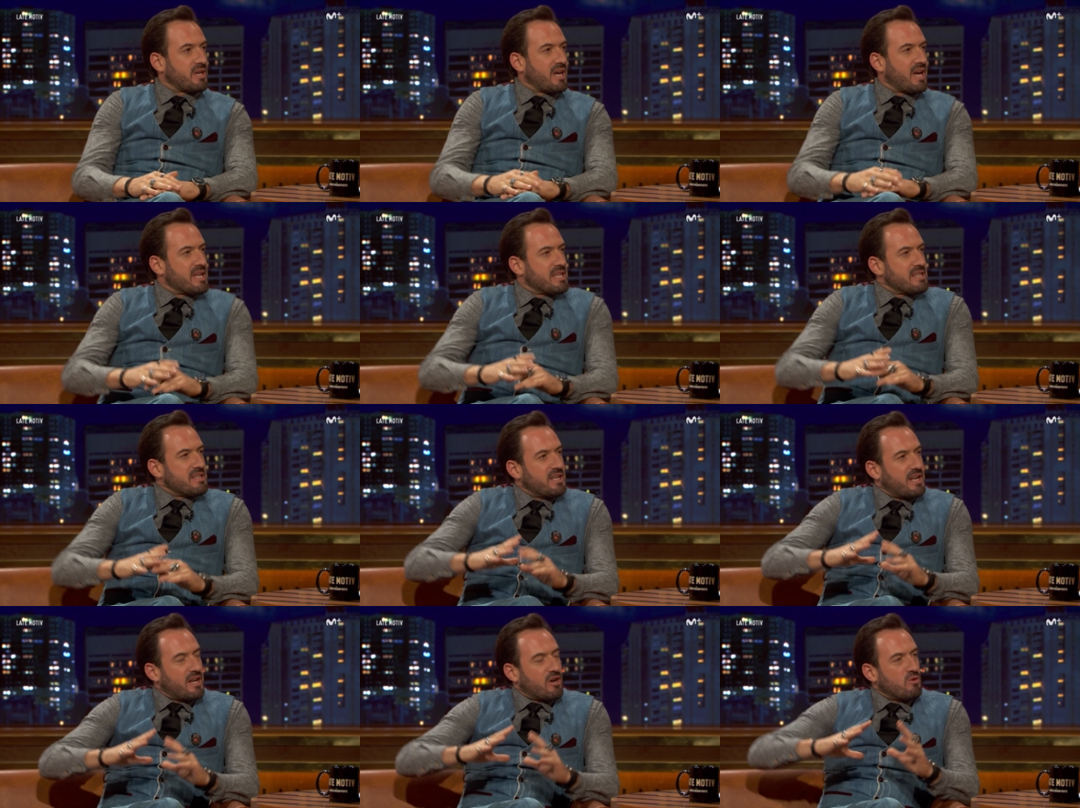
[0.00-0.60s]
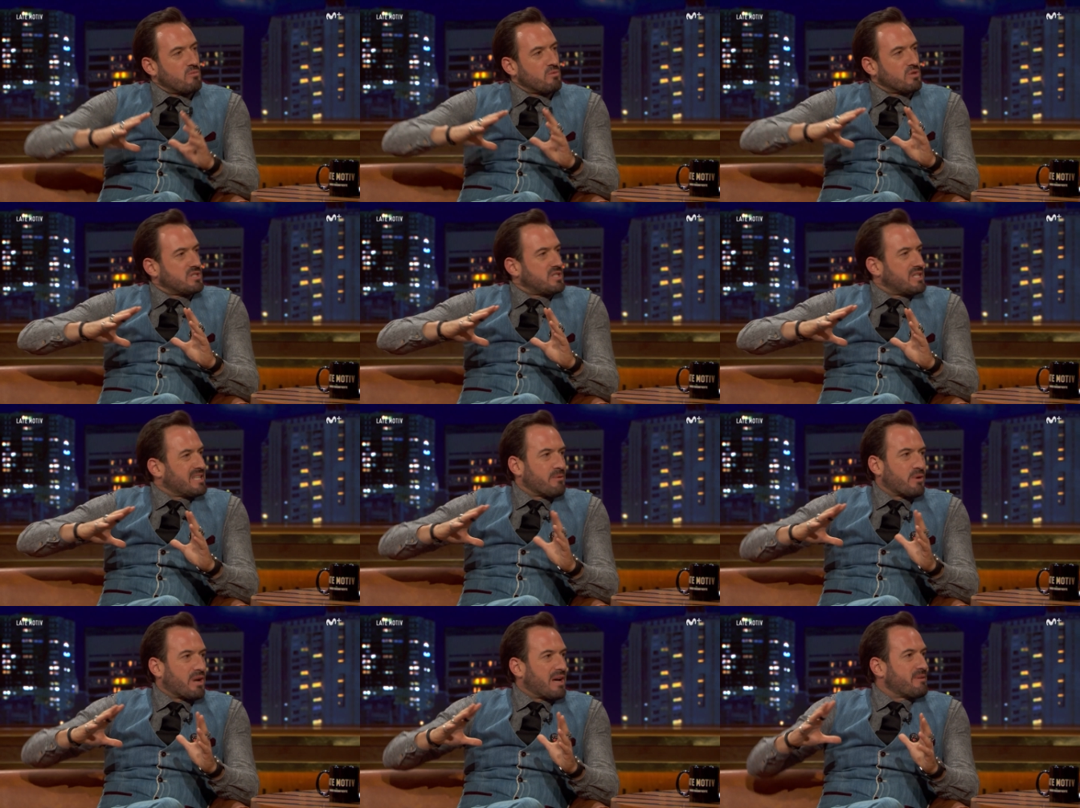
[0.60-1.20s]
Que antes era como que
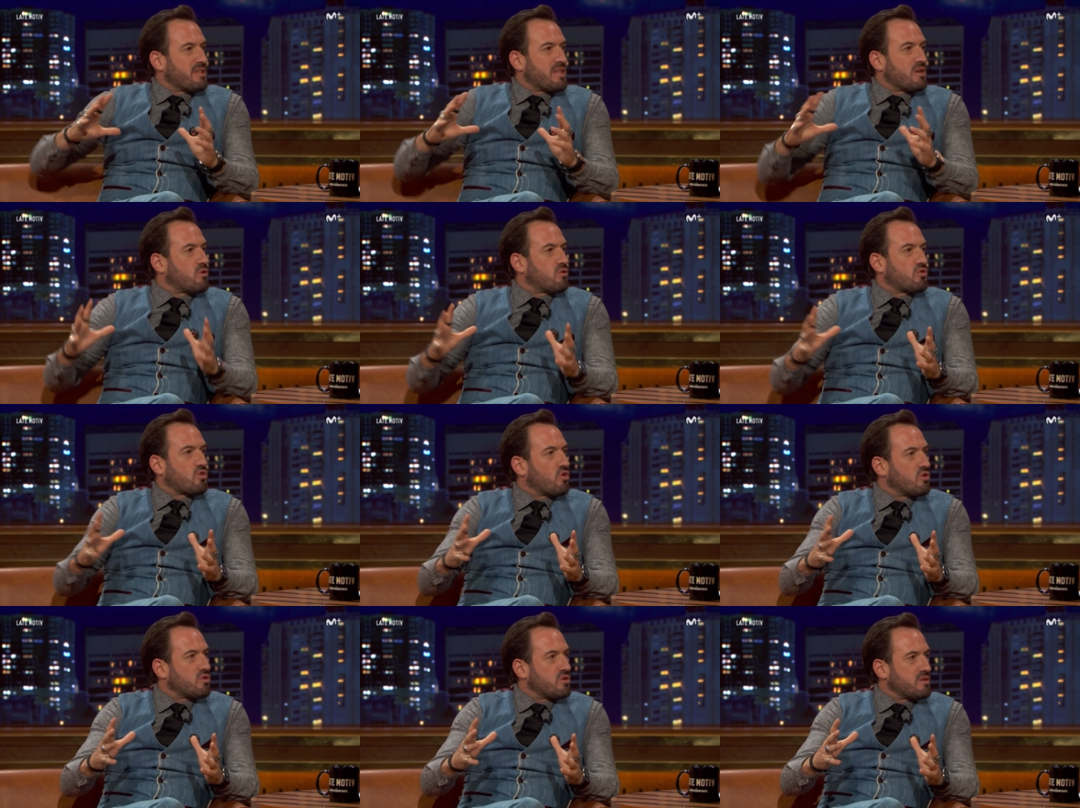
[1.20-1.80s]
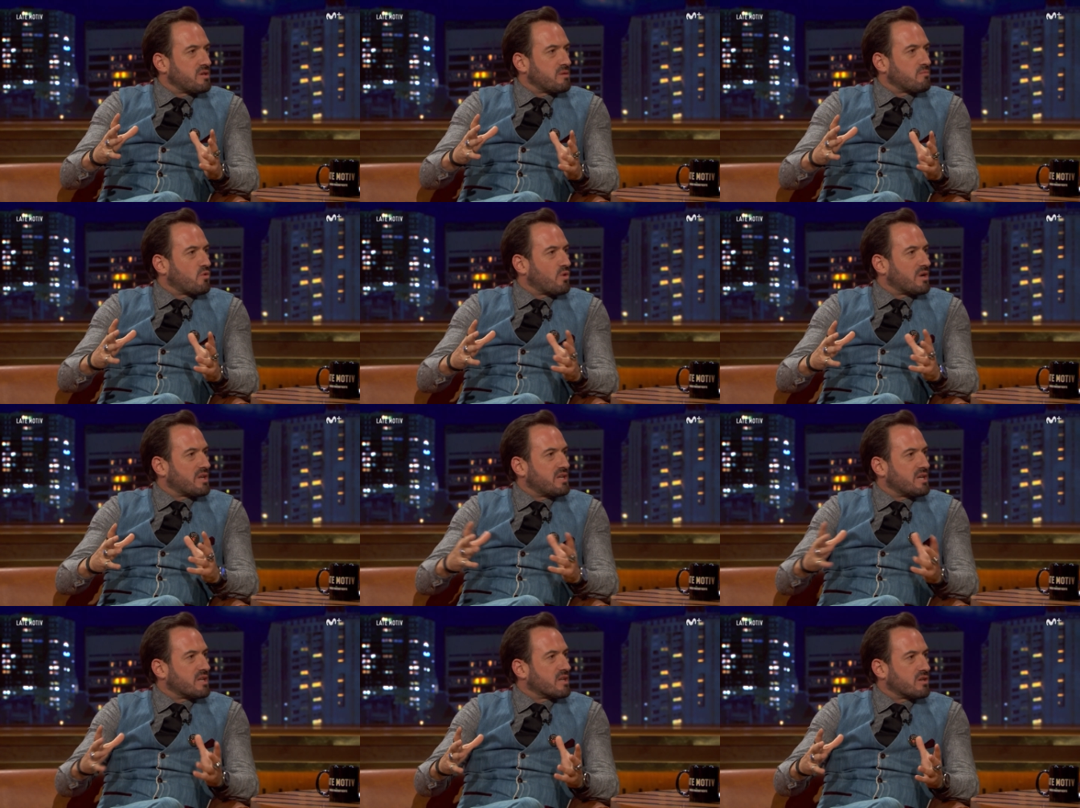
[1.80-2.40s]
se enamoraba de todo, de
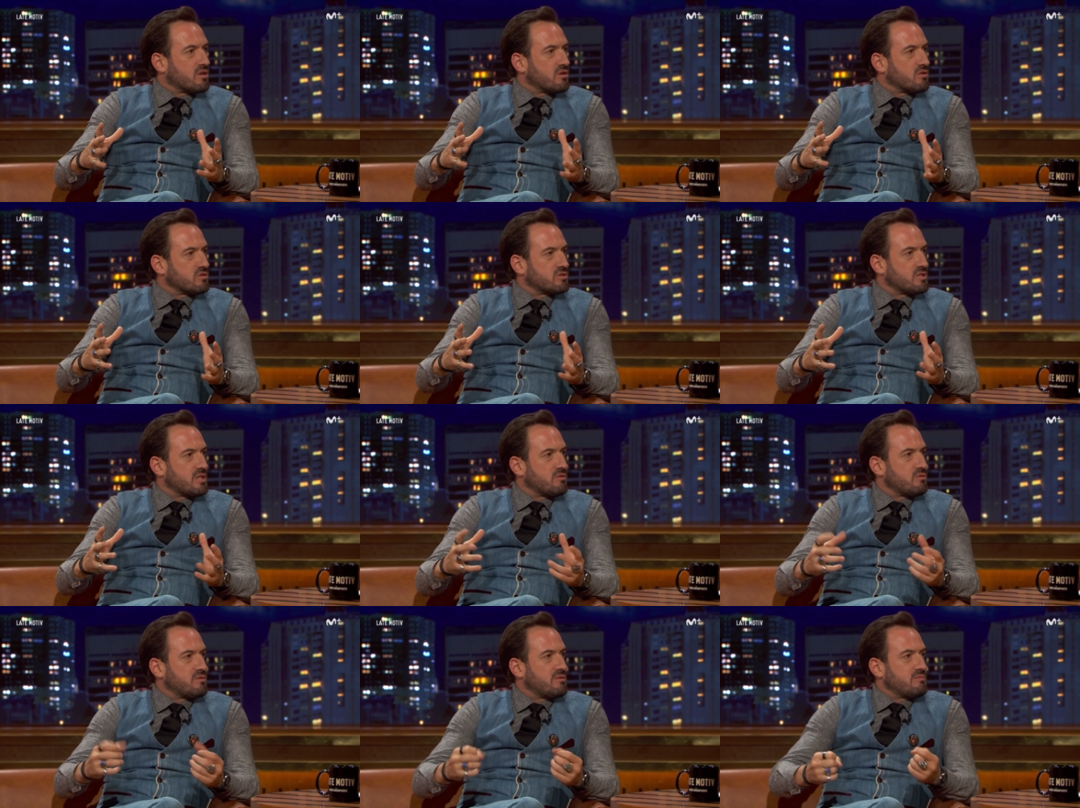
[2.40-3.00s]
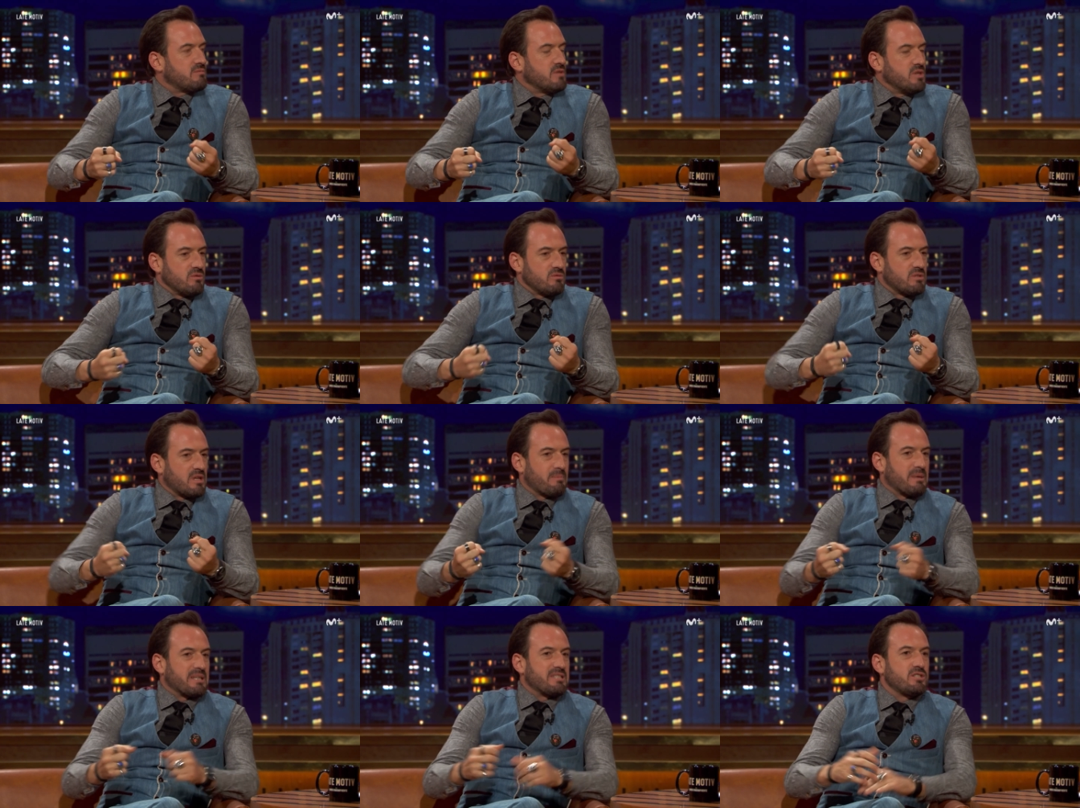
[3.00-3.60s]
cualquier cosa, de
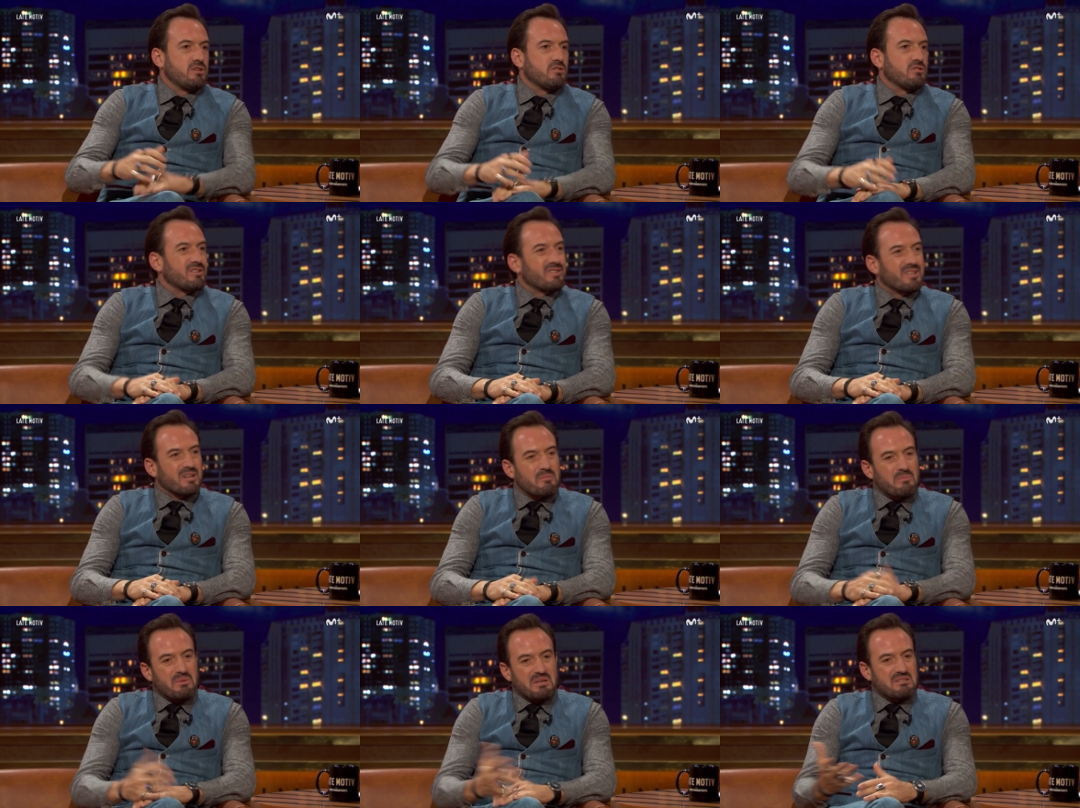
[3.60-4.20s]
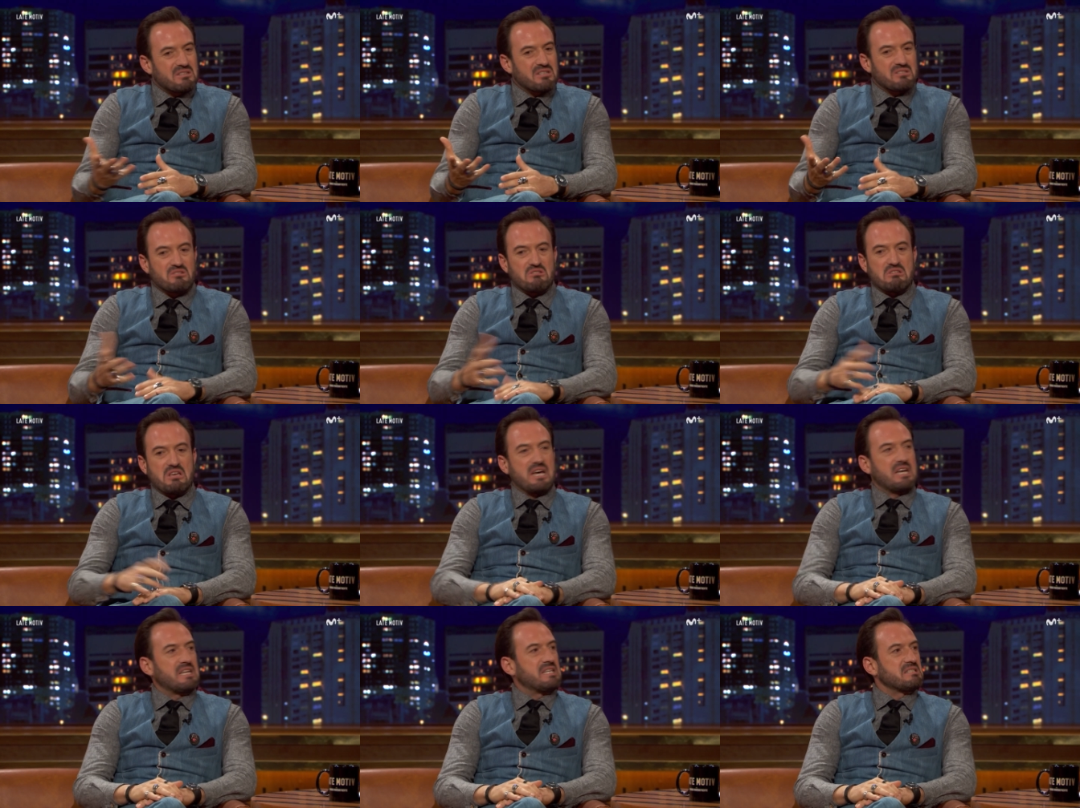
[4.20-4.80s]
una pasión, y de repente eso
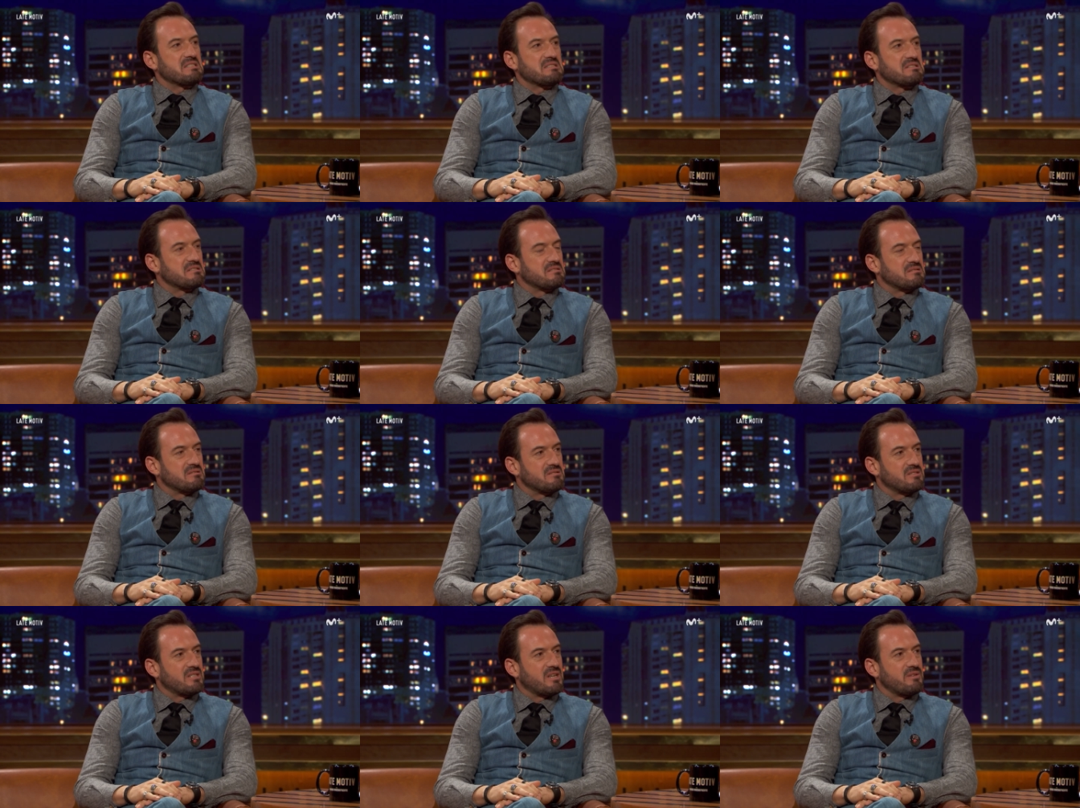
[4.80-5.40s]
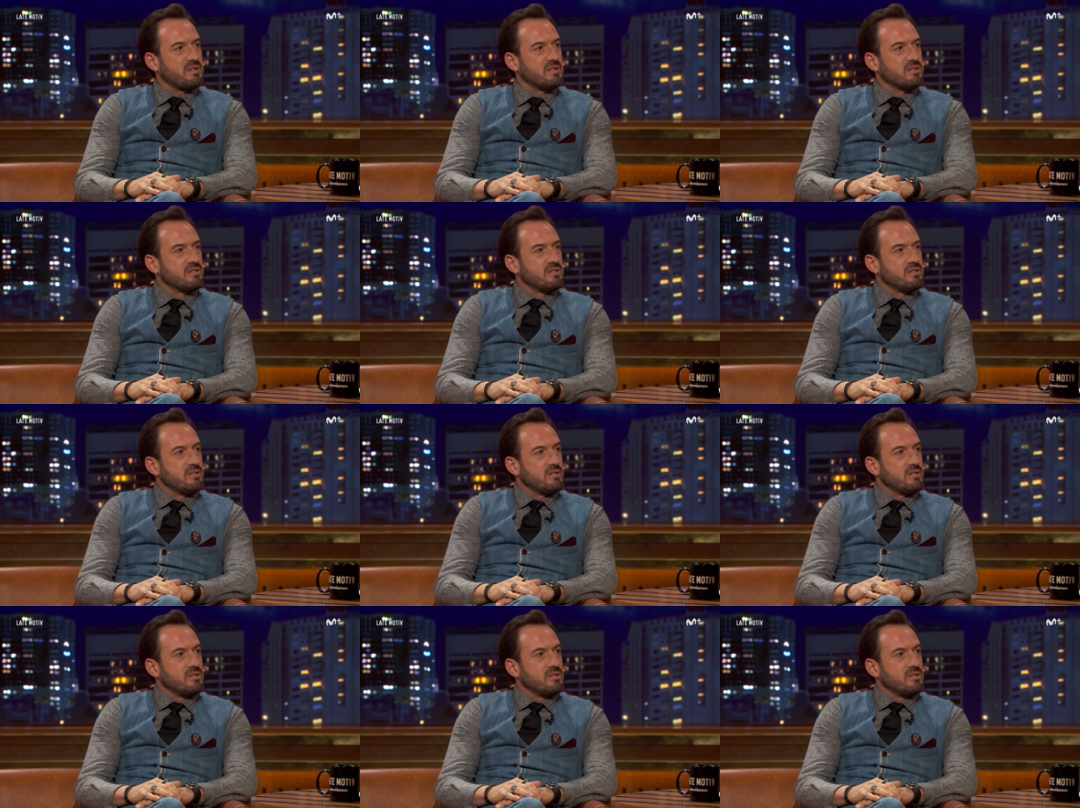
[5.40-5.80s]
ya, ¿sabes?